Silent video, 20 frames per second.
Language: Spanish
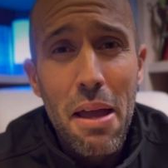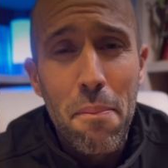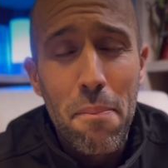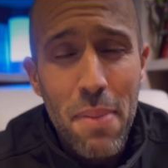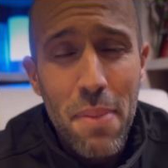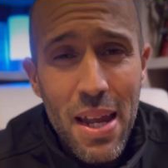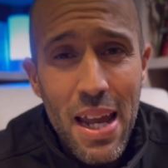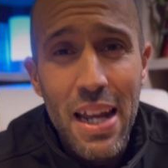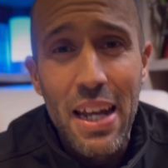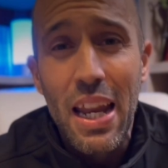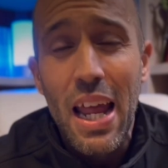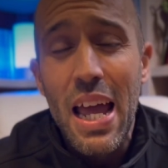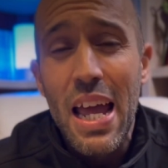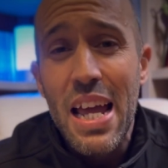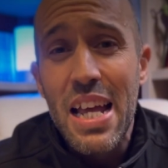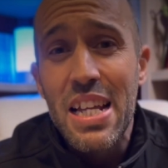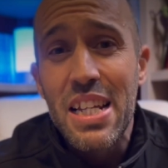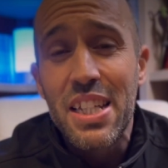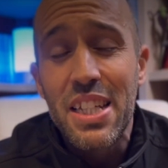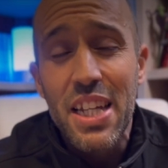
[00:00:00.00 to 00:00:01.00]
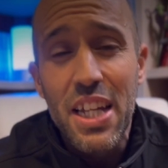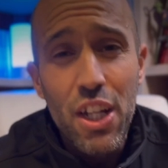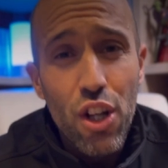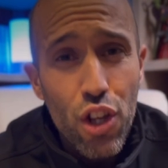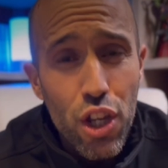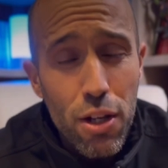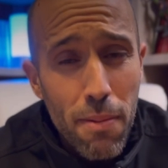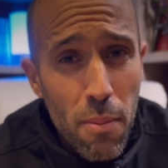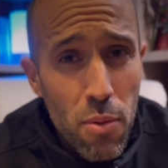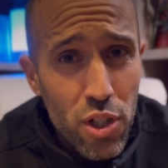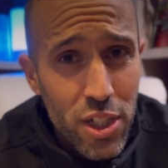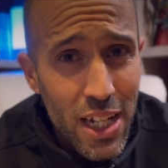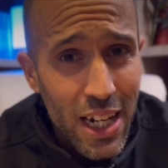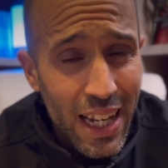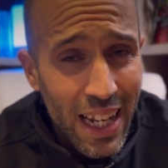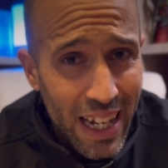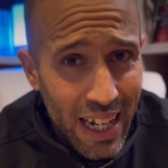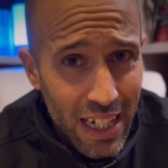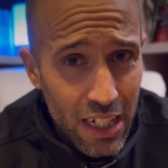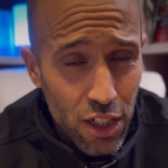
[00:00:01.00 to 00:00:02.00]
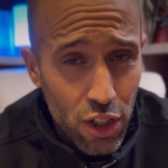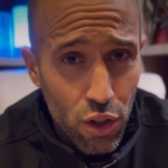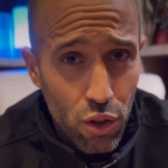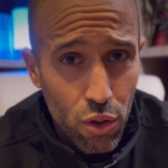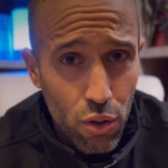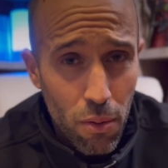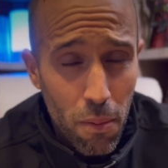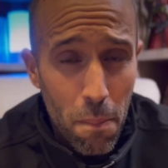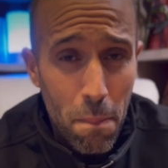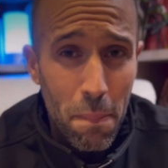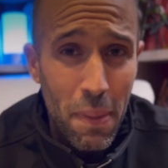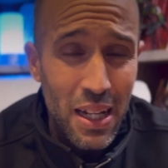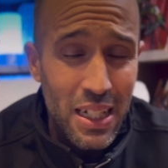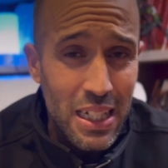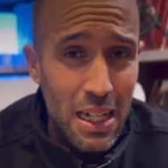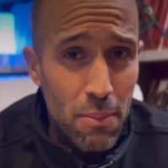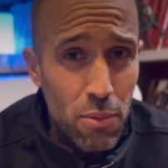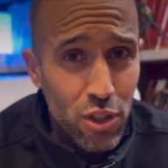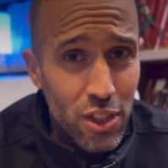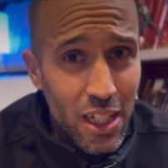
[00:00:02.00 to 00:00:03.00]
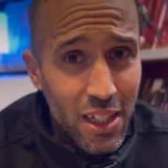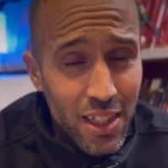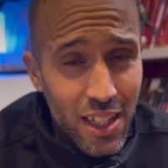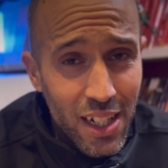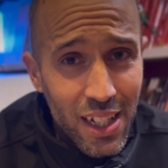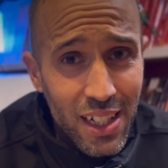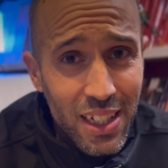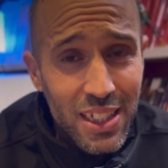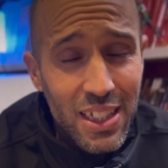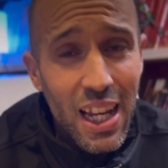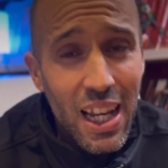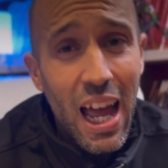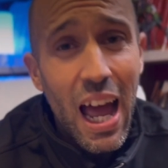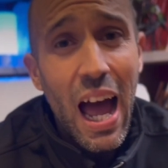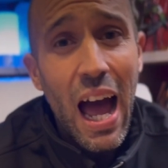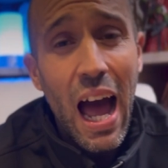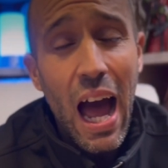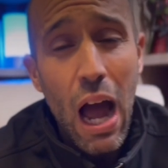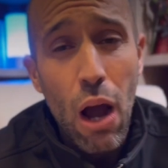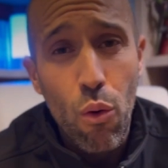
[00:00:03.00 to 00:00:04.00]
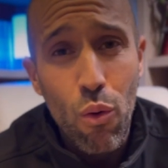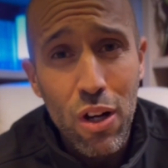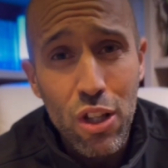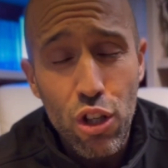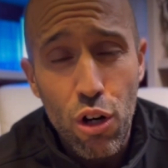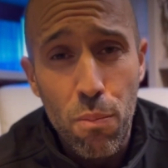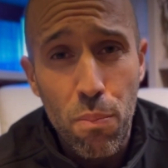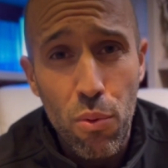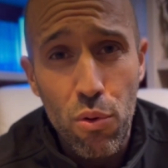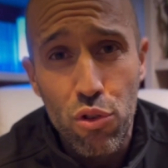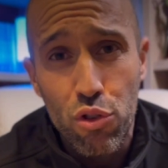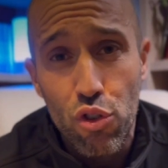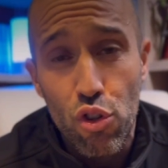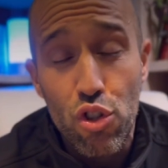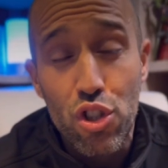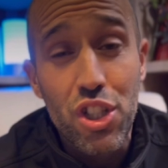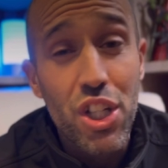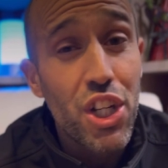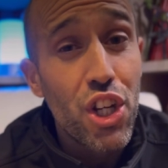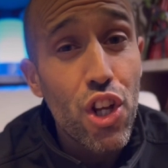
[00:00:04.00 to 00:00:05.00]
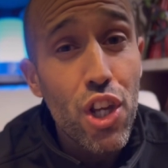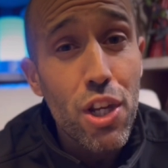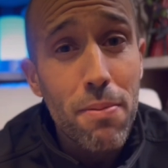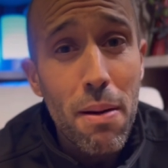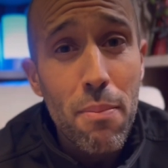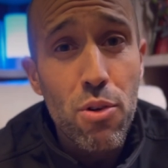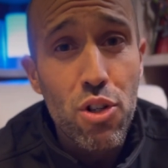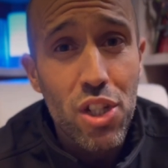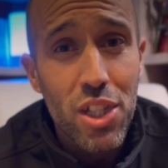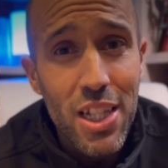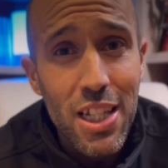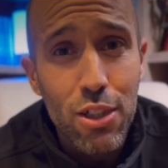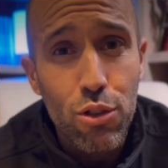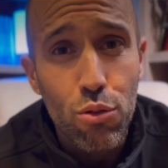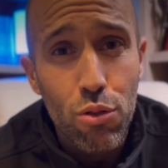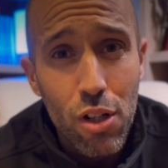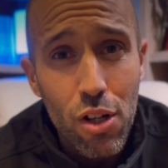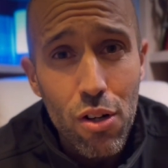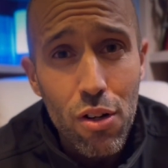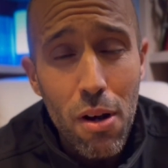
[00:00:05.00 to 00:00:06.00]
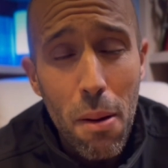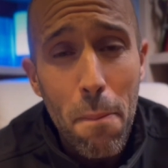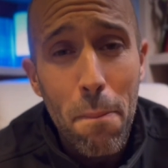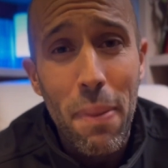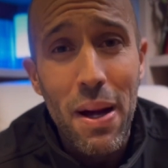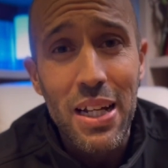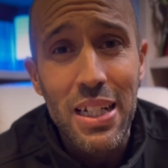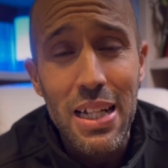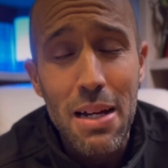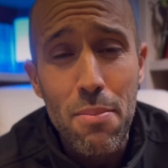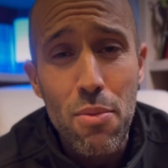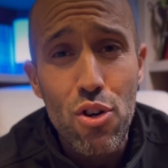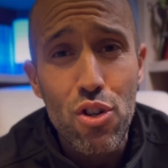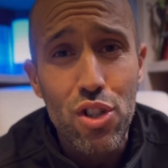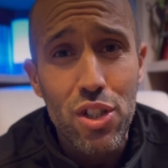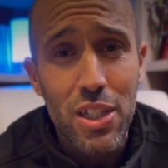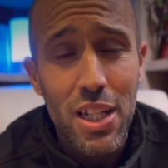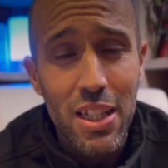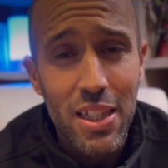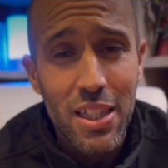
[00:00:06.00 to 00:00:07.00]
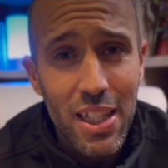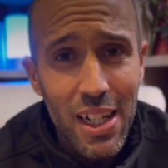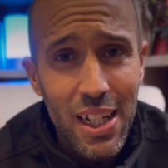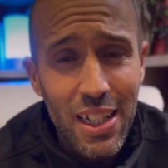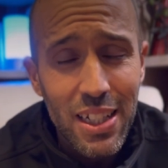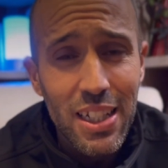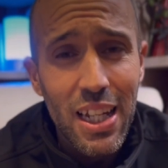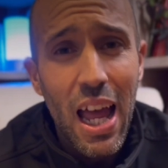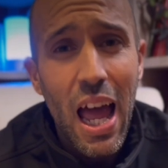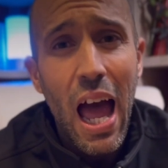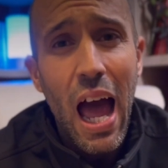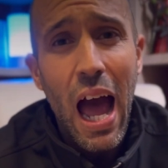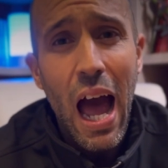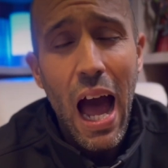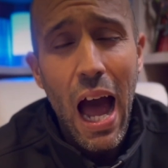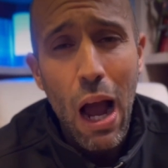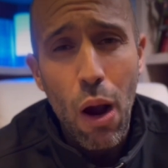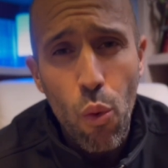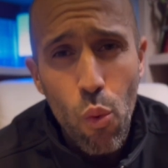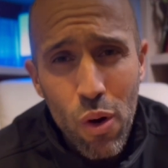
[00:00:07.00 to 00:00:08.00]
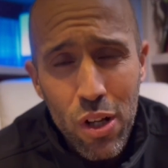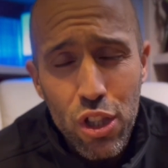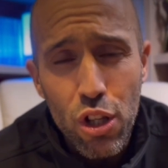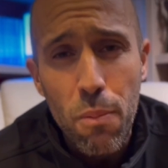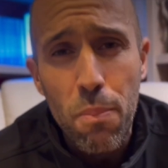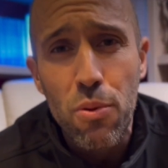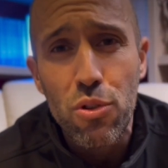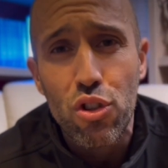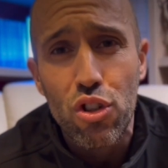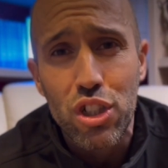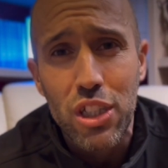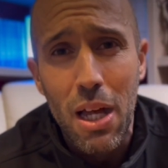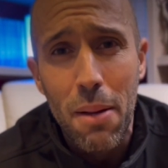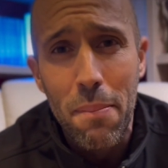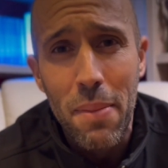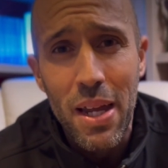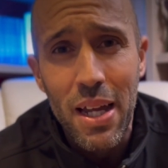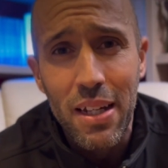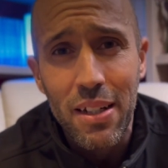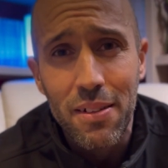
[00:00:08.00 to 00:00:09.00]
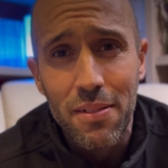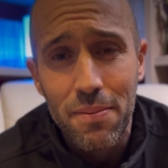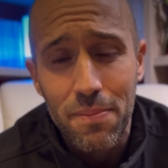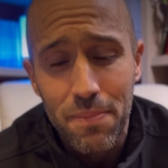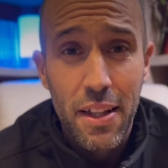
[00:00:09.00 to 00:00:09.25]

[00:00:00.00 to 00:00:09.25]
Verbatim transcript: Bien, si no llevamos el casco, pasamos de 3 a 4 puntos. Si no llevamos cinturón, pasamos de 3 a 4 puntos también.